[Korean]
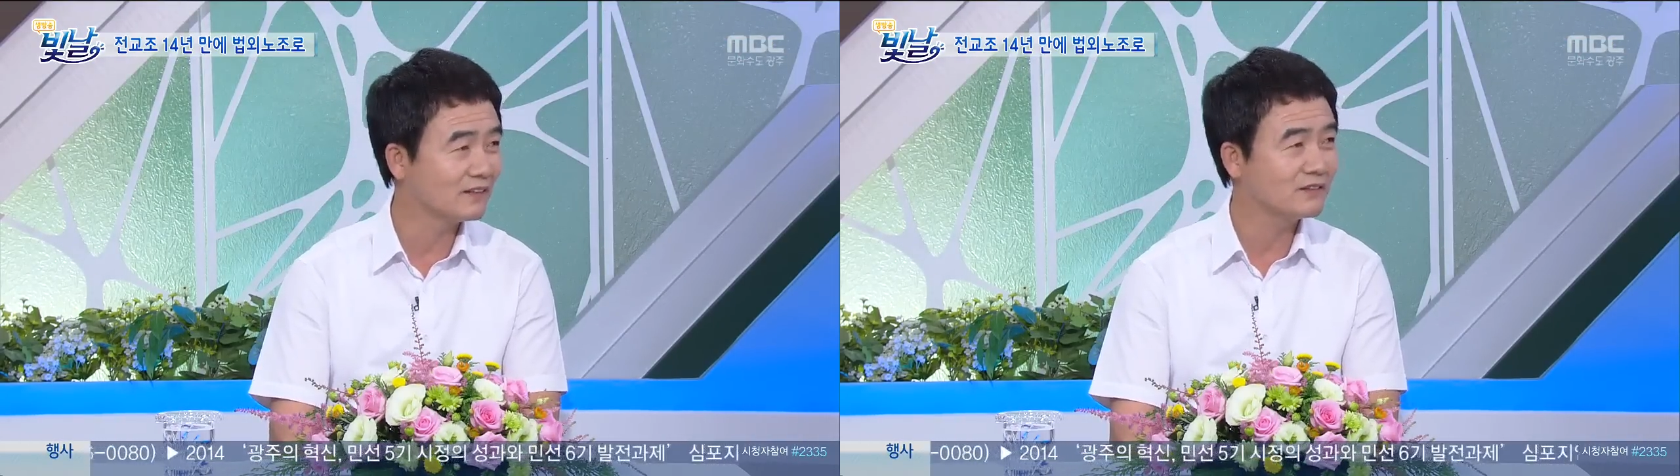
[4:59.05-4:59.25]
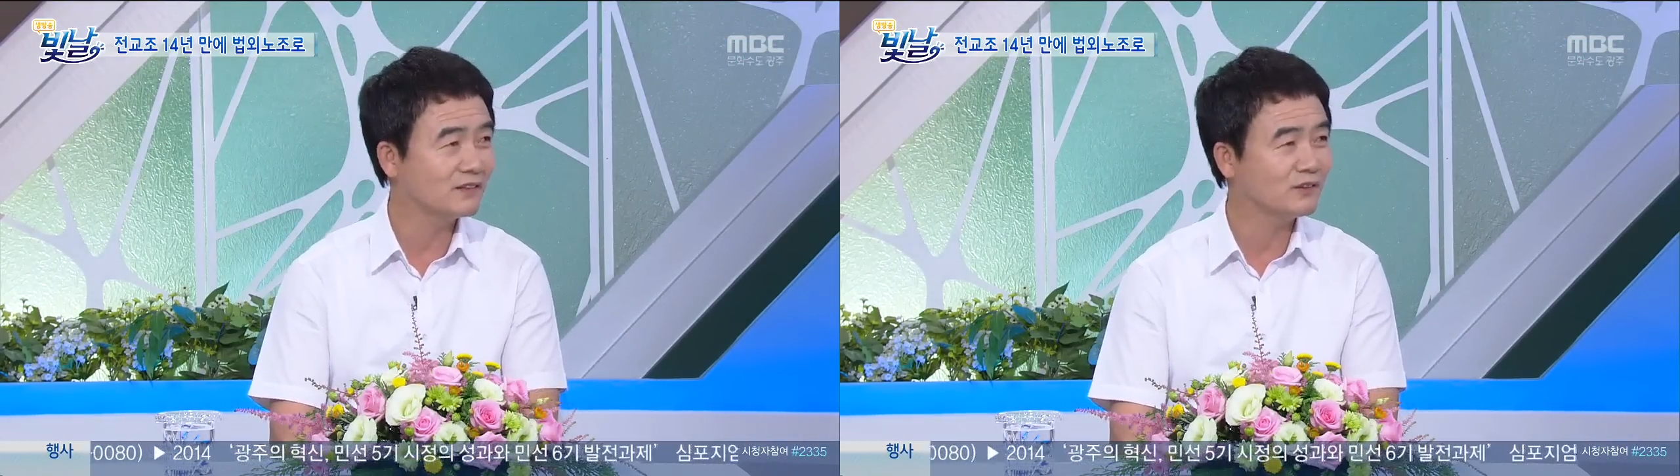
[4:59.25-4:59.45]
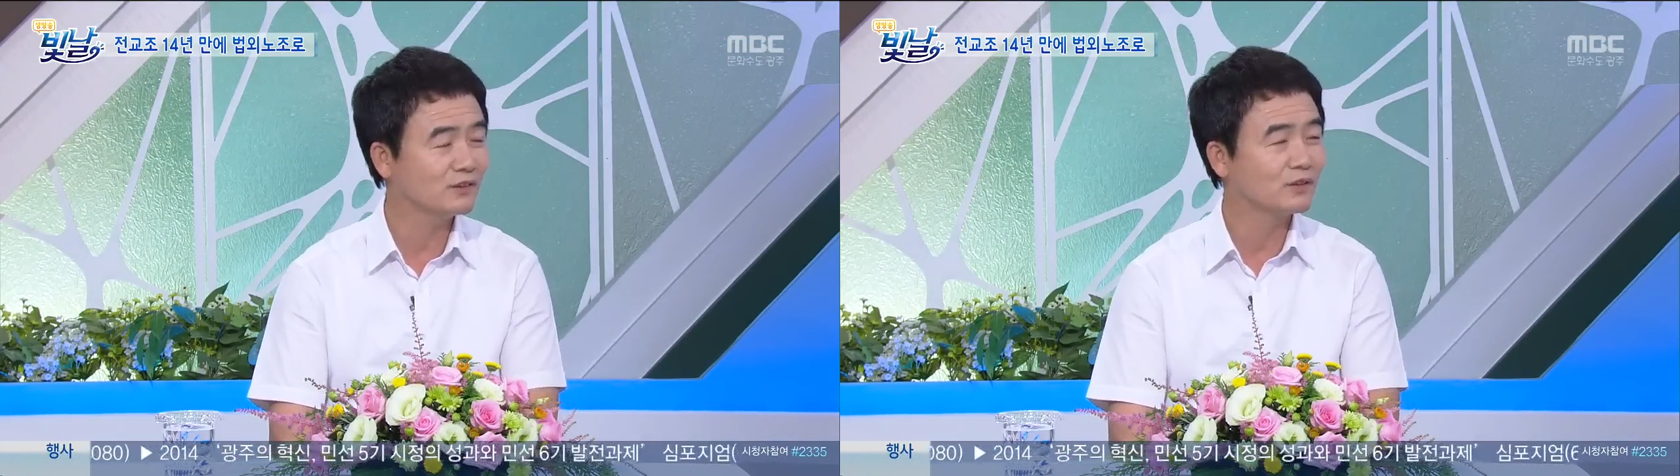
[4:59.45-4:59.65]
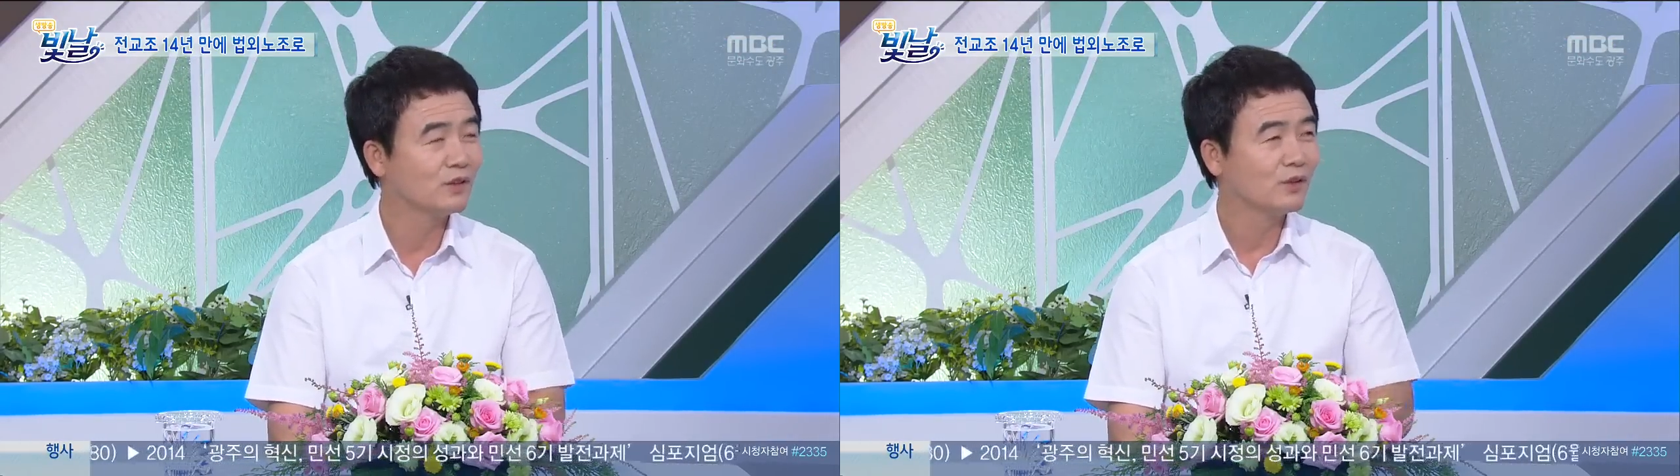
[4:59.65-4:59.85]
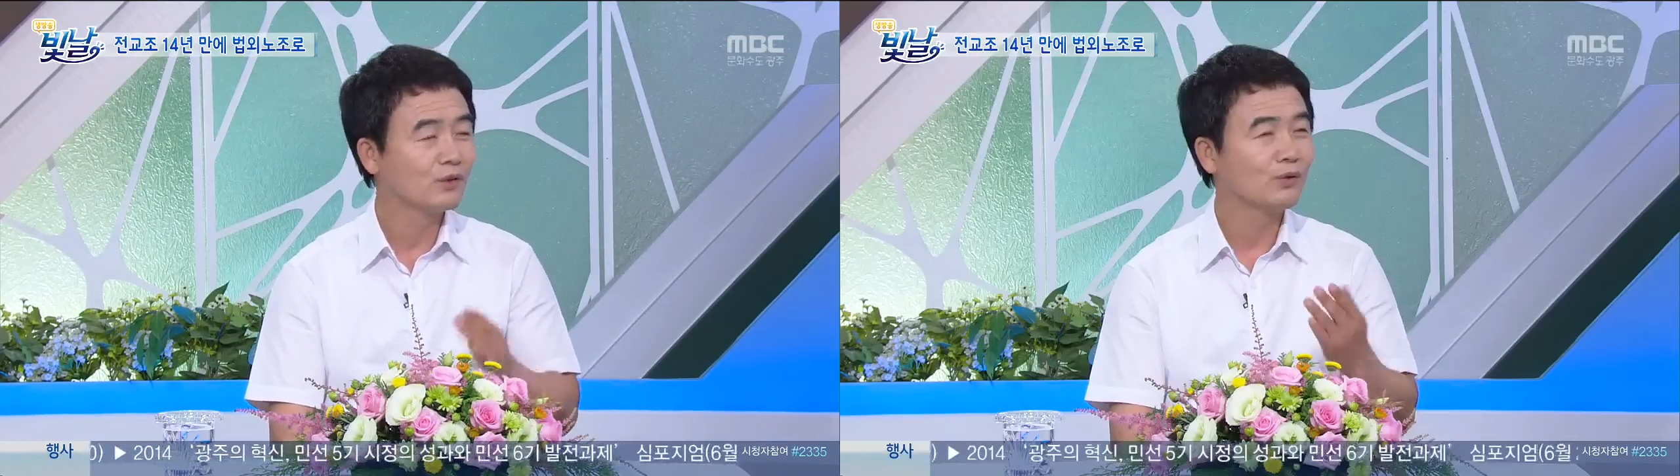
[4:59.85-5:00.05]
현재는
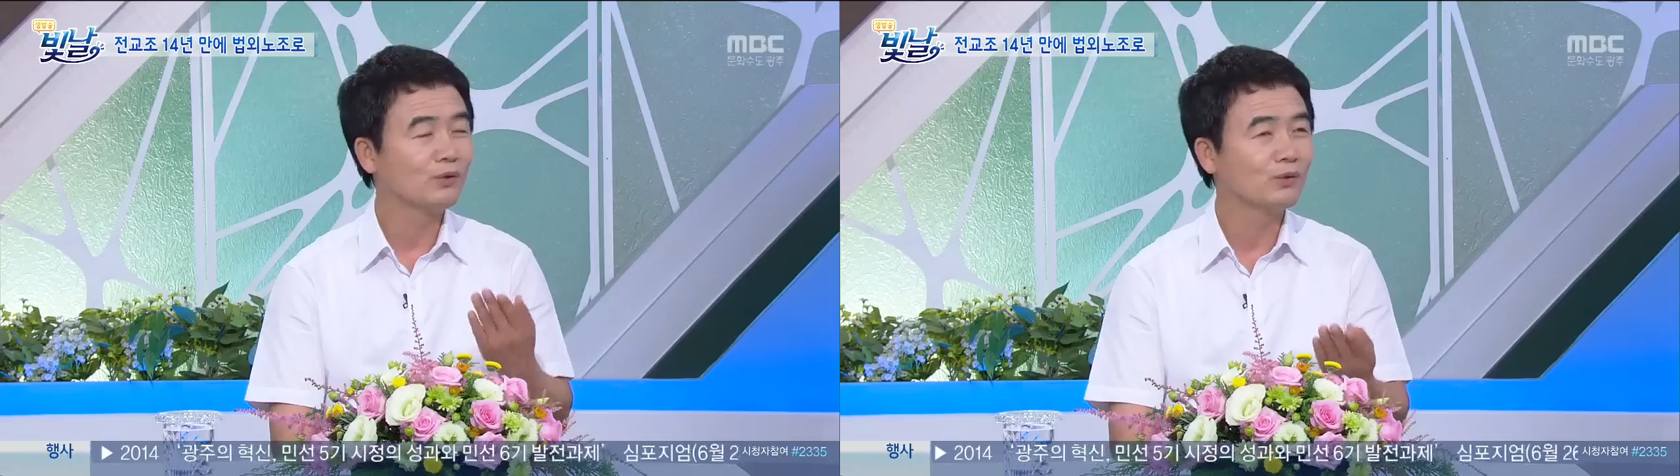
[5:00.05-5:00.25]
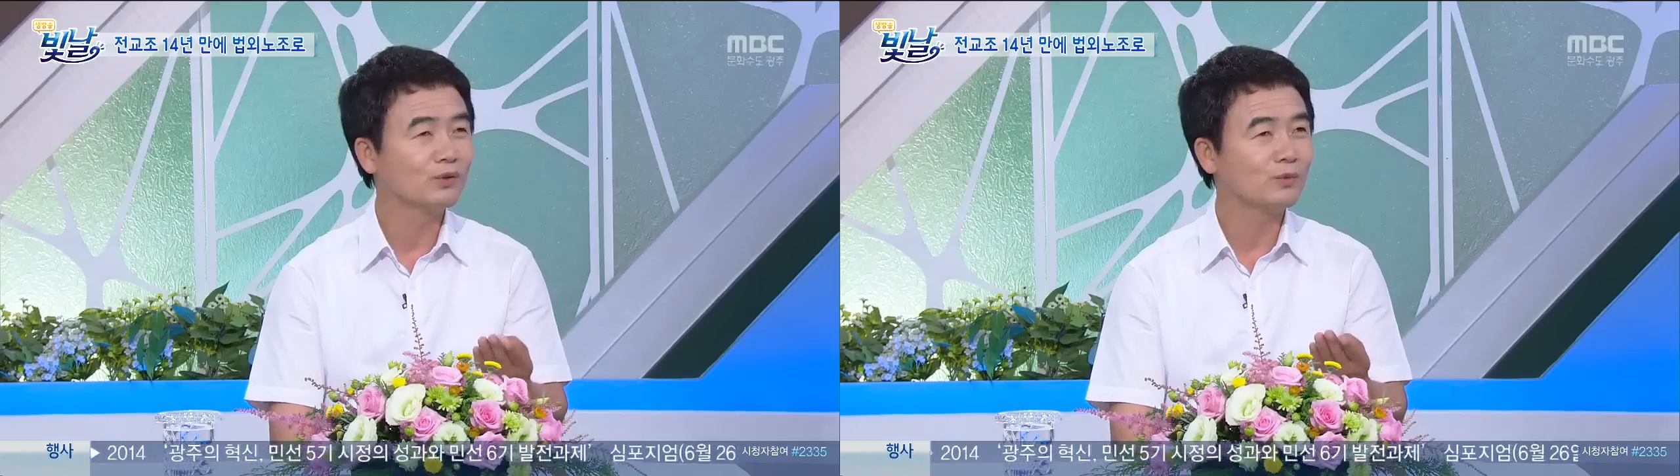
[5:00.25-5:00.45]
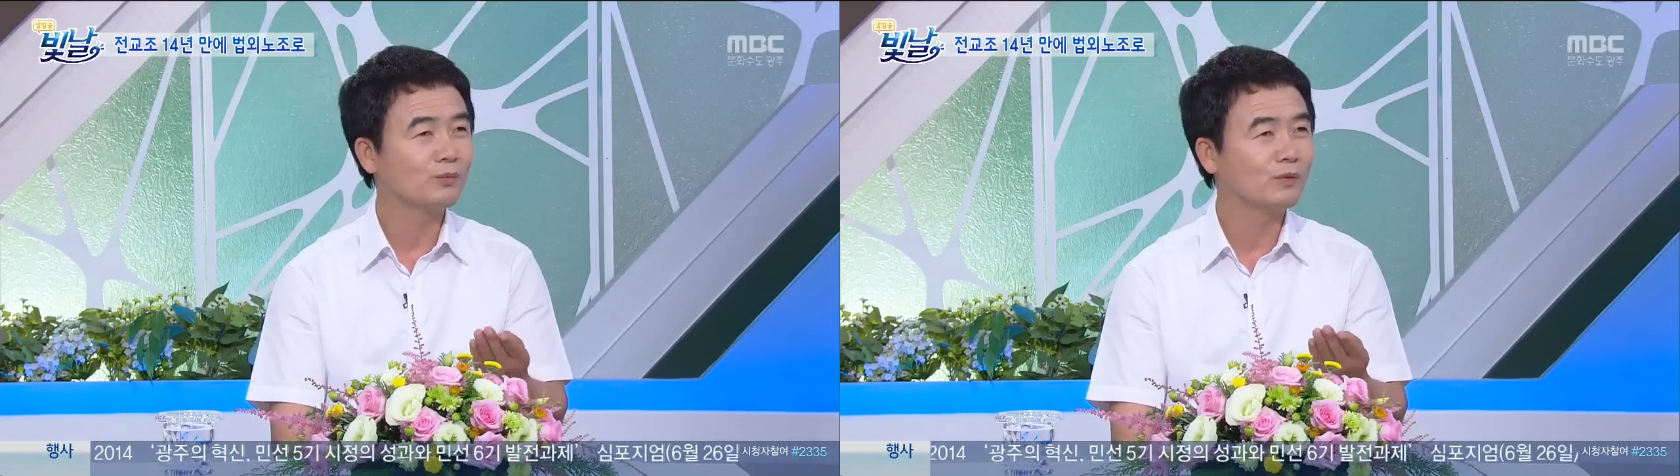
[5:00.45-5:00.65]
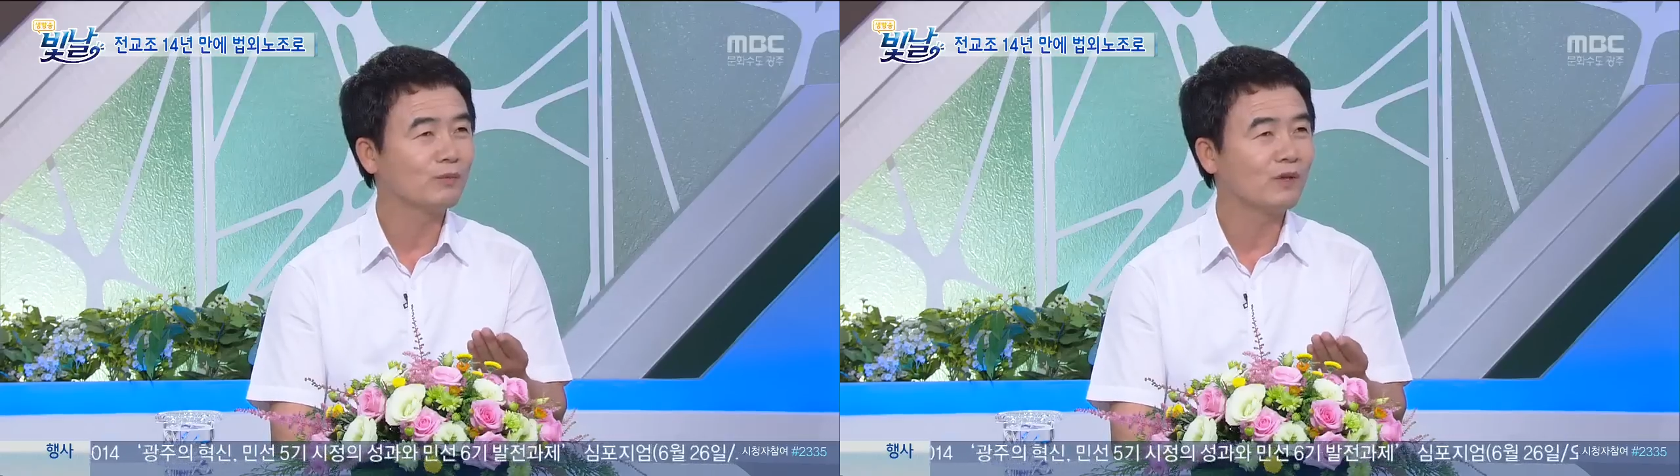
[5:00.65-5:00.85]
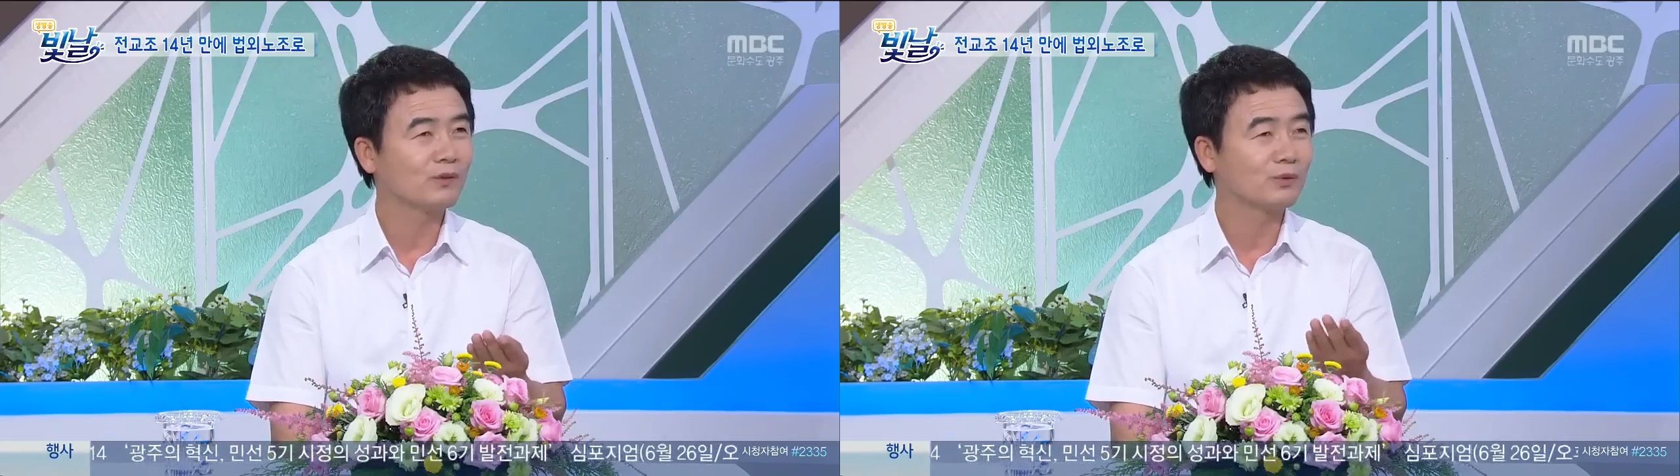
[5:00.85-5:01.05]
교원노조법과